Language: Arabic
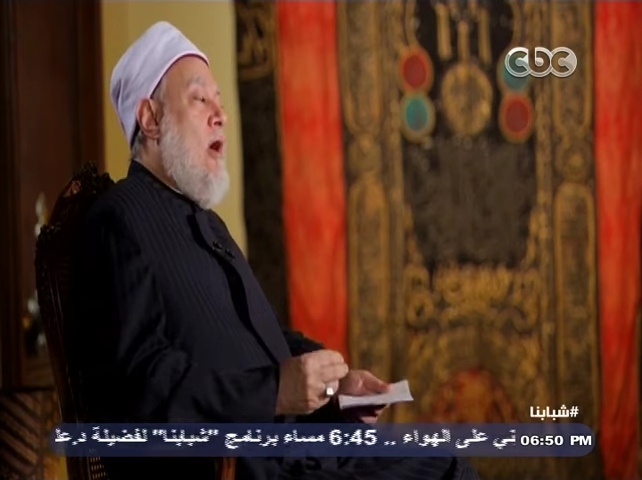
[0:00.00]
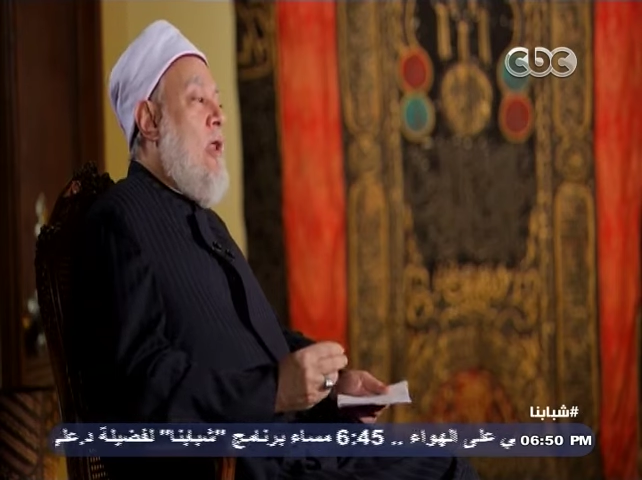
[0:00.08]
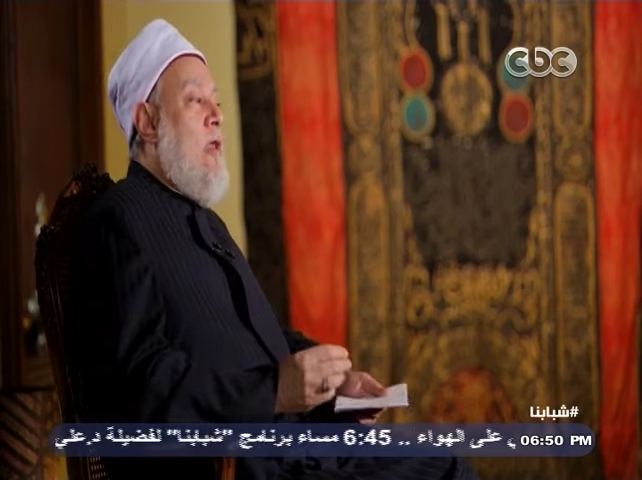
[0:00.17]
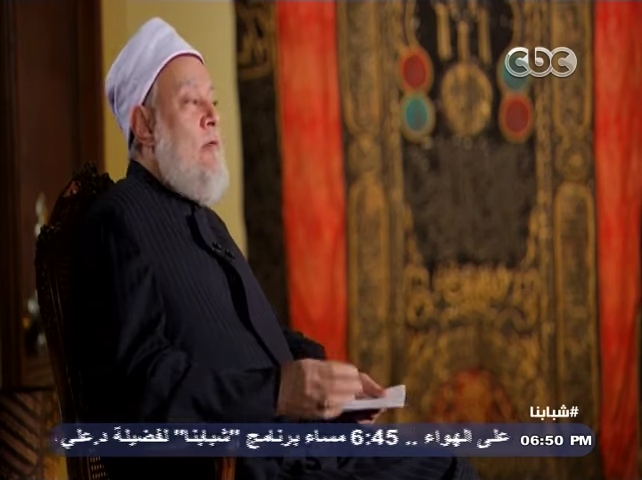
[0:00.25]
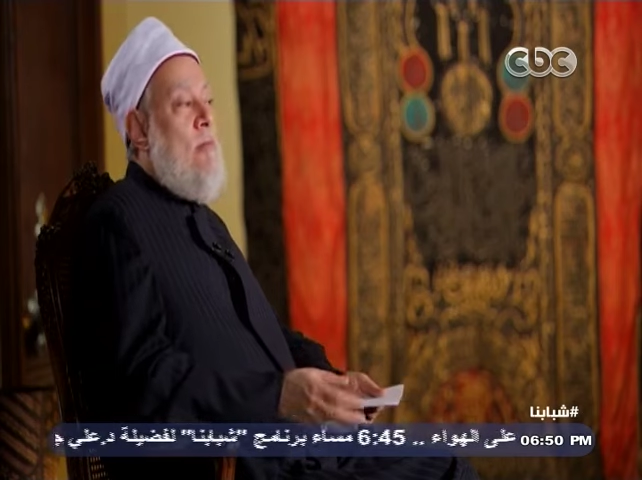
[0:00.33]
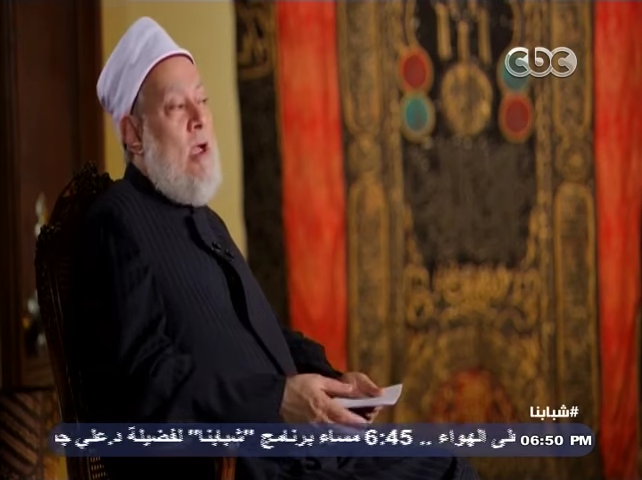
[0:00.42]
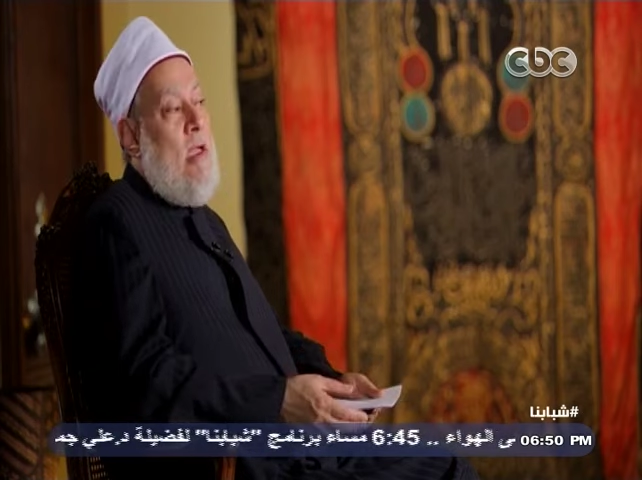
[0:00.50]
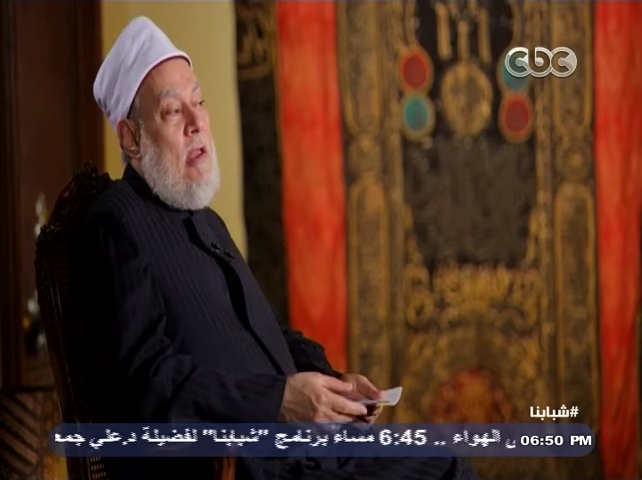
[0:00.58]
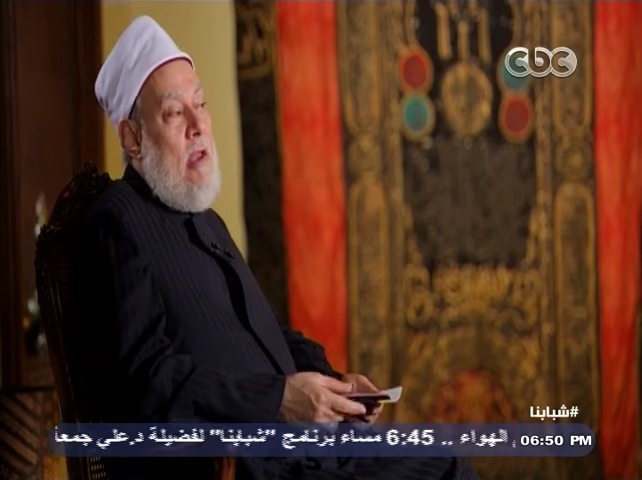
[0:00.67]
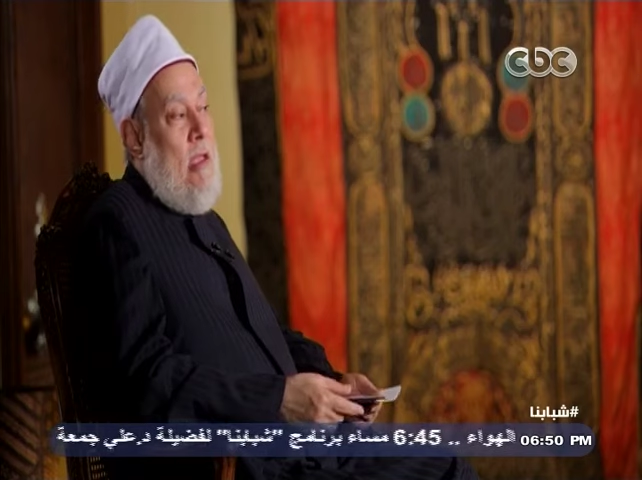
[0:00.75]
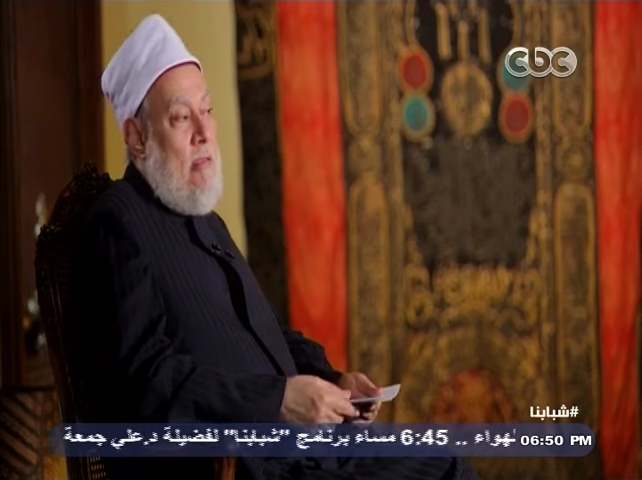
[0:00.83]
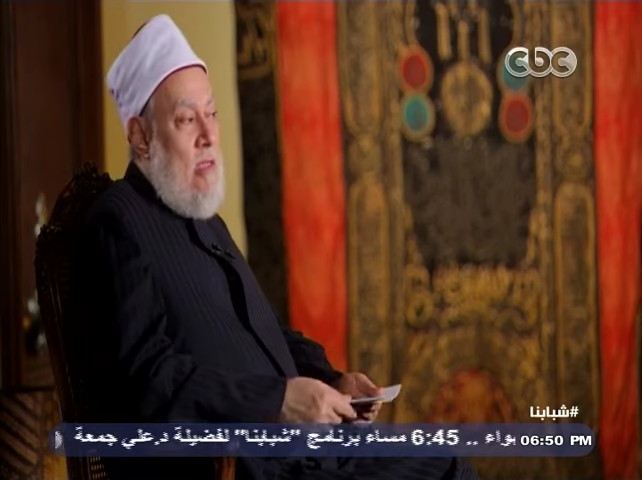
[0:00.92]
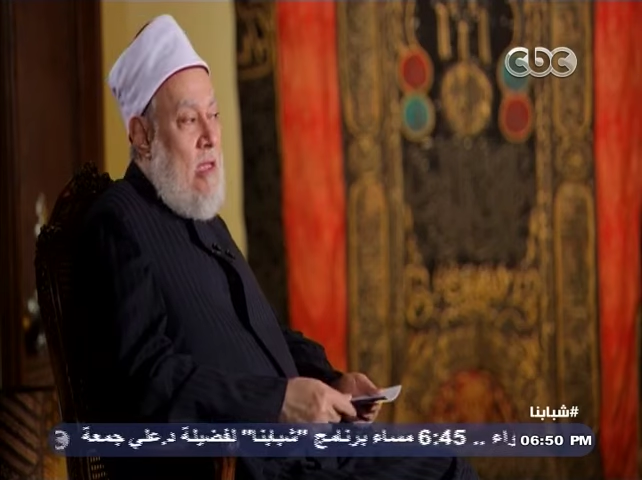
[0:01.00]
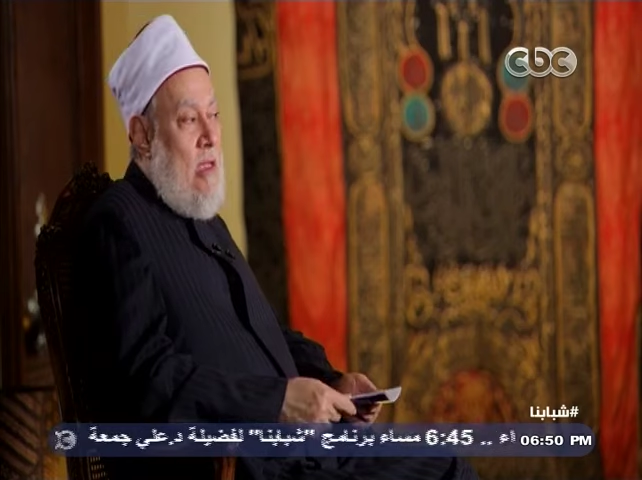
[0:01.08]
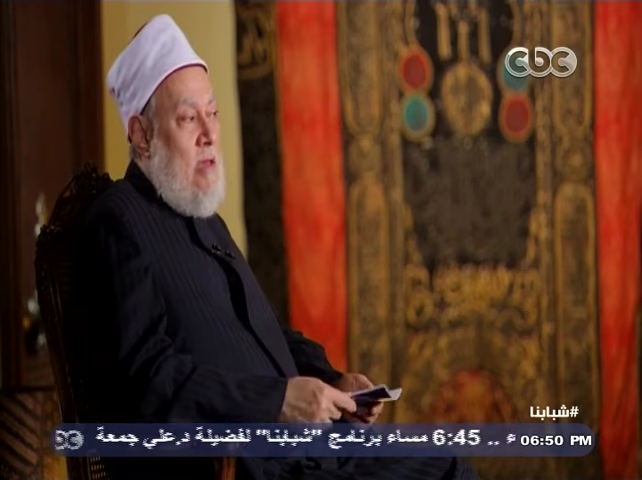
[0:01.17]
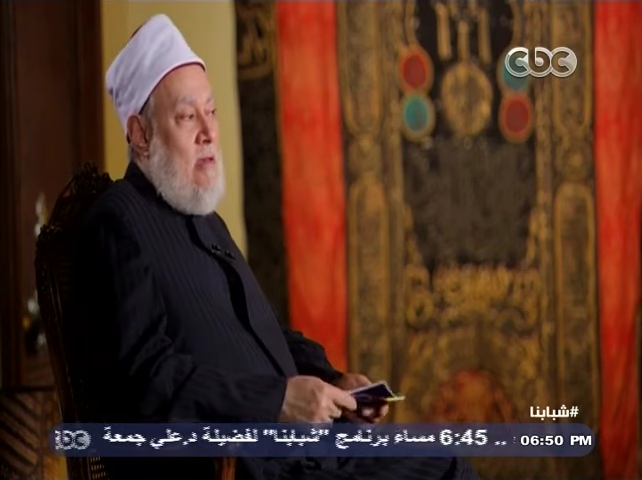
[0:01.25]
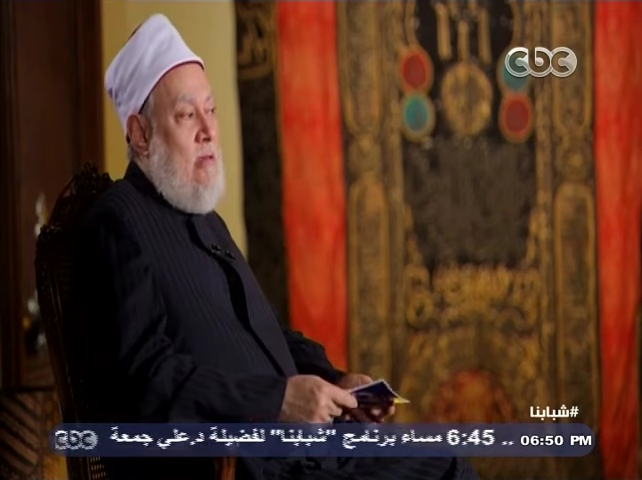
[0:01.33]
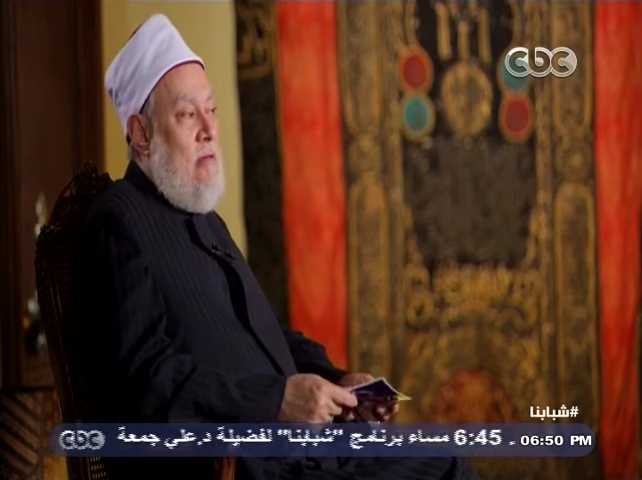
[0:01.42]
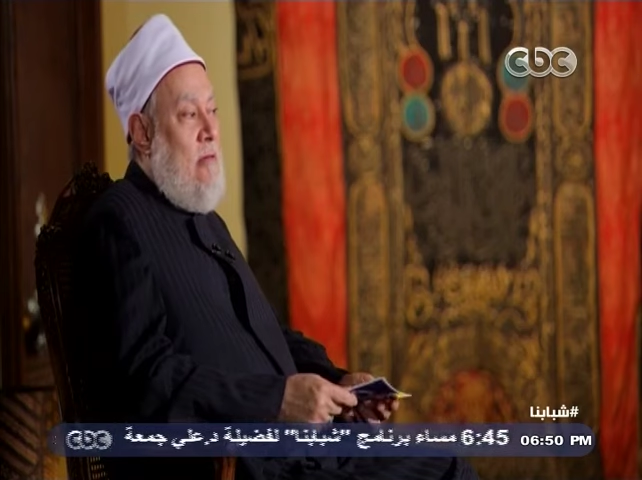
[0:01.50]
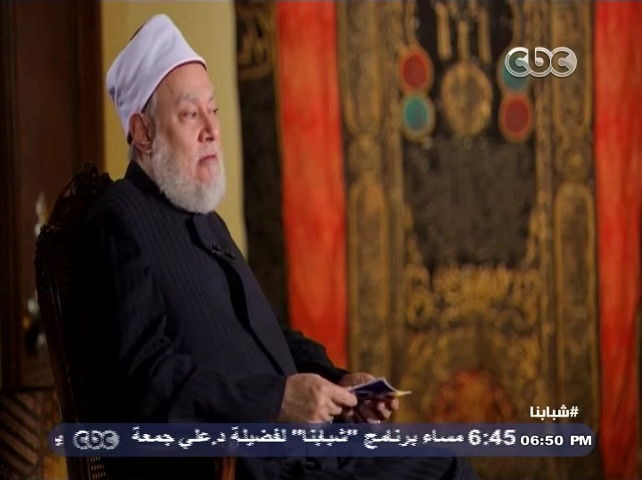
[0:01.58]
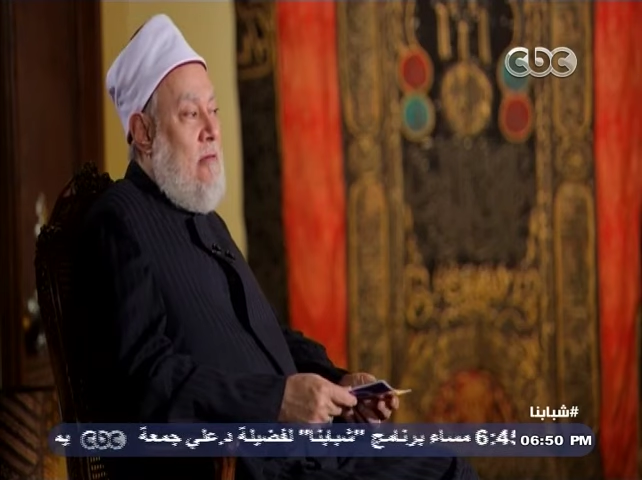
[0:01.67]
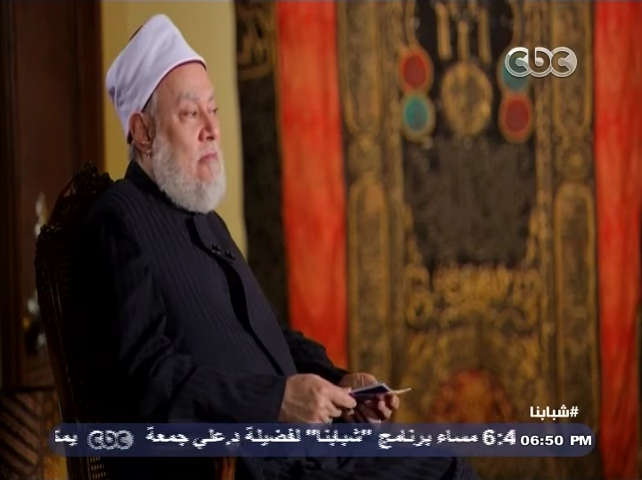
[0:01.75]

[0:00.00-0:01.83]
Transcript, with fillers: أعلمك الأذان